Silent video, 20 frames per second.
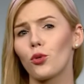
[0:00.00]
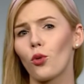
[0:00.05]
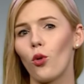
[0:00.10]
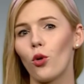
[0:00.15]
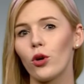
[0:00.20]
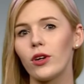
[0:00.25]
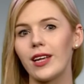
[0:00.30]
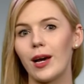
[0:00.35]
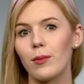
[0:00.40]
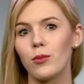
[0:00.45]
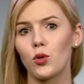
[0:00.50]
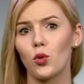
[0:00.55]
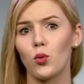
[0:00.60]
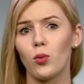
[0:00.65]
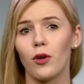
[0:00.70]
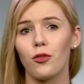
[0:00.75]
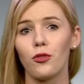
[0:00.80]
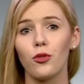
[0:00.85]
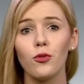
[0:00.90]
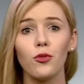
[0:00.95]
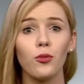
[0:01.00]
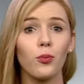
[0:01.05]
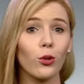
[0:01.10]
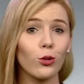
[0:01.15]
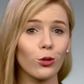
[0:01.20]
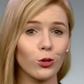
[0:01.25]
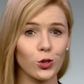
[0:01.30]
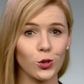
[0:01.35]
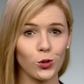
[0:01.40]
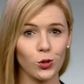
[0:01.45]
Rot damit über fünf
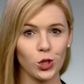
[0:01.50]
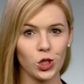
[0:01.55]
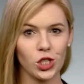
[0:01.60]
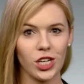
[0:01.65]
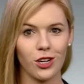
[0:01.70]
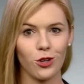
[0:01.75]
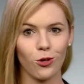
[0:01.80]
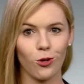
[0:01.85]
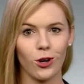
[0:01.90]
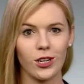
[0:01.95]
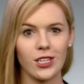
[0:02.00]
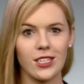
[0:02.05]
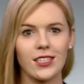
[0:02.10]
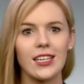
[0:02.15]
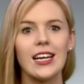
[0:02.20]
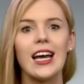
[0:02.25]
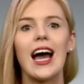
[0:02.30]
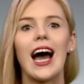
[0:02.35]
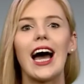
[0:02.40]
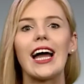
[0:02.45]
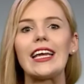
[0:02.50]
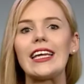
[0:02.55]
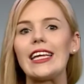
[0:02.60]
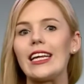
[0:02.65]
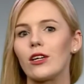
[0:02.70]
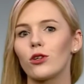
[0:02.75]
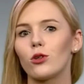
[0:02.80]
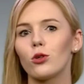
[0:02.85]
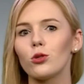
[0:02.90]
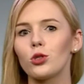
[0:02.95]
Produktionsstandorte, an
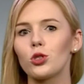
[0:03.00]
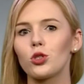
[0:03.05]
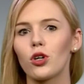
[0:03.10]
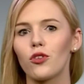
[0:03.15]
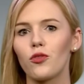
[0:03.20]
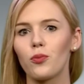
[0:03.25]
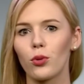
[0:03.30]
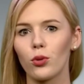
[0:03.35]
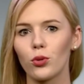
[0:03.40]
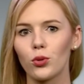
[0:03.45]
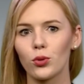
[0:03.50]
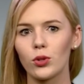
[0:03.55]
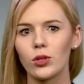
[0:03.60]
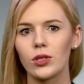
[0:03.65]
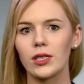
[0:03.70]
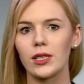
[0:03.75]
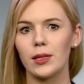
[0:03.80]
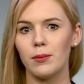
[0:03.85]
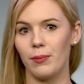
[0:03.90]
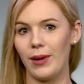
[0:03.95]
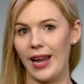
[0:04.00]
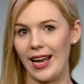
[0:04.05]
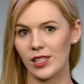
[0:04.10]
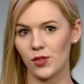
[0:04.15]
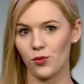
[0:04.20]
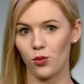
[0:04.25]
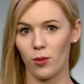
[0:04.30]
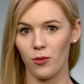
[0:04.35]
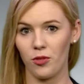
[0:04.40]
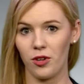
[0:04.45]
denen Kunststoffprodukte im
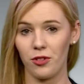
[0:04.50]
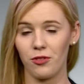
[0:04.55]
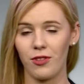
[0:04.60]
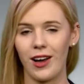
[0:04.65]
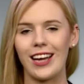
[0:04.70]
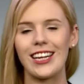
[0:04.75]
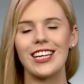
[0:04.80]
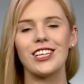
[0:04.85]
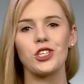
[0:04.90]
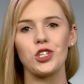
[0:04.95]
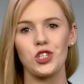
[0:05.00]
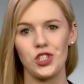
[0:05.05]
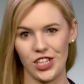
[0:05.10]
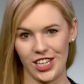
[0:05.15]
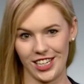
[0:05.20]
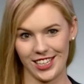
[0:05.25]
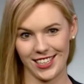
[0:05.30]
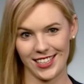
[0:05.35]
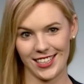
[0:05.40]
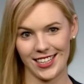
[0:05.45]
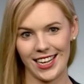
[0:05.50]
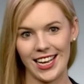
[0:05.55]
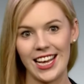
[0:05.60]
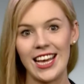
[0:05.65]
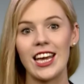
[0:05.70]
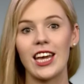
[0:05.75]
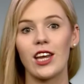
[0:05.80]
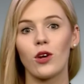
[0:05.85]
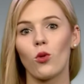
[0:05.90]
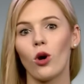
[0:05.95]
Blasformverfahren entstehen.
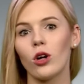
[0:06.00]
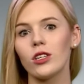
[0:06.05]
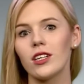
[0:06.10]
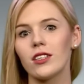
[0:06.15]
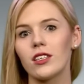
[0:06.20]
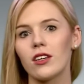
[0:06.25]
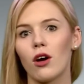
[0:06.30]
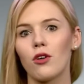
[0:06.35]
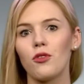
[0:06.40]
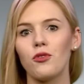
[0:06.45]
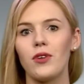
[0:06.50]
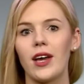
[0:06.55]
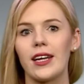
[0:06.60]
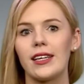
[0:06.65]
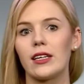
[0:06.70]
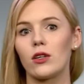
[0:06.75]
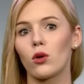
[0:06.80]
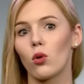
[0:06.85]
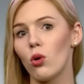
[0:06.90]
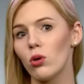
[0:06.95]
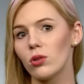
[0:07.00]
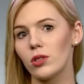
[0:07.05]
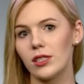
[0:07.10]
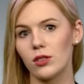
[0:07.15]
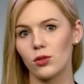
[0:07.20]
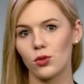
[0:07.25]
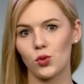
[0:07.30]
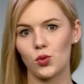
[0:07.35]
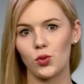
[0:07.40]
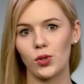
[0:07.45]
In Watertown fertigt Roth
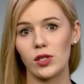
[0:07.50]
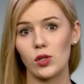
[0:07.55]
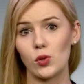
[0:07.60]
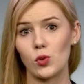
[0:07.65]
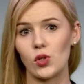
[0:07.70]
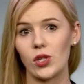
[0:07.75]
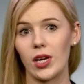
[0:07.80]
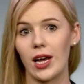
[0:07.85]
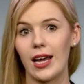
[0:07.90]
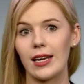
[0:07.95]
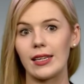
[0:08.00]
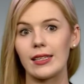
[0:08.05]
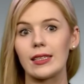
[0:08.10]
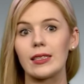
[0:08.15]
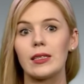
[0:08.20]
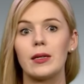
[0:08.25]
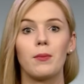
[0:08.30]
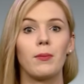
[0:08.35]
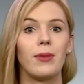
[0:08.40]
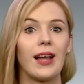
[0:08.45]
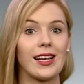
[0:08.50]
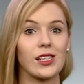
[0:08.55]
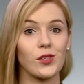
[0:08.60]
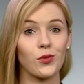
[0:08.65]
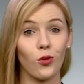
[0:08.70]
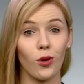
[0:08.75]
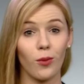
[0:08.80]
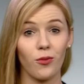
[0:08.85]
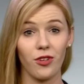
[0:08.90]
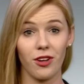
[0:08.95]
Industries unter anderem im
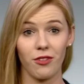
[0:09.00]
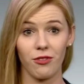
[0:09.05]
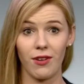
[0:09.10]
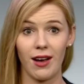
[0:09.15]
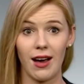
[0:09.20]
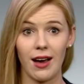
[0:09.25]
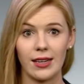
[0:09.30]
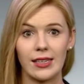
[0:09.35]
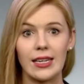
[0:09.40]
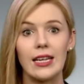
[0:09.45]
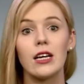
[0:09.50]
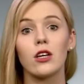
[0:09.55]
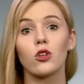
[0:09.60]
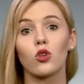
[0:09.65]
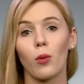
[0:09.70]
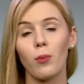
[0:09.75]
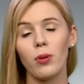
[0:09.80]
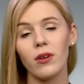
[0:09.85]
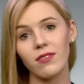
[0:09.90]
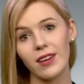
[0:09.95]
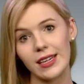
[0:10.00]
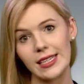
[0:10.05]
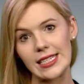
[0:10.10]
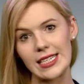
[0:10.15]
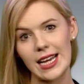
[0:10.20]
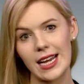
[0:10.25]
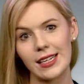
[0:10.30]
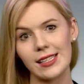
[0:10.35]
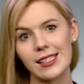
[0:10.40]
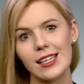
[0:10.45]
Blasformverfahren
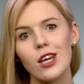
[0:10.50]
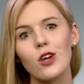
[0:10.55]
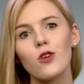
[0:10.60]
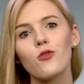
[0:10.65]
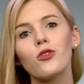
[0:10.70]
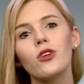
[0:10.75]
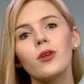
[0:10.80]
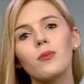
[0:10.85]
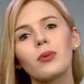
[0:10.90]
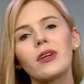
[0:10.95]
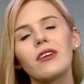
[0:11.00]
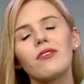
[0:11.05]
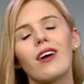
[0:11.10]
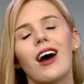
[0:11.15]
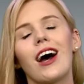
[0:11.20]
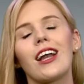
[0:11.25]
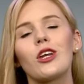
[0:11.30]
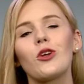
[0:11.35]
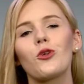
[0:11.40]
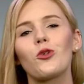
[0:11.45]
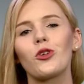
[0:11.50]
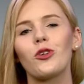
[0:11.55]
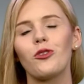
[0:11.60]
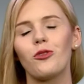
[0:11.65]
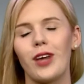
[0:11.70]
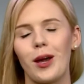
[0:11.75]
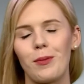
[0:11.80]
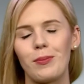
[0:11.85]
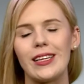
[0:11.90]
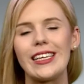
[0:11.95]
Doppelwandtanks für den privaten und
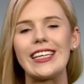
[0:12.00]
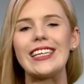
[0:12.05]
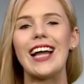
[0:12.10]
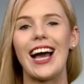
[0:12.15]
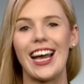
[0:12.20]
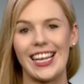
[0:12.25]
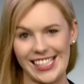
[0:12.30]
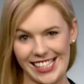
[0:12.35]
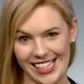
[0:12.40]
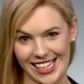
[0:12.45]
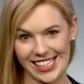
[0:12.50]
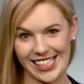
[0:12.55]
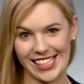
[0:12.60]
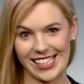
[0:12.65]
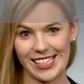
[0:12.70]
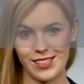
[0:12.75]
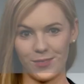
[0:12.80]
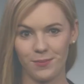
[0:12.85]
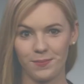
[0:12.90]
gewerblichen Einsatz.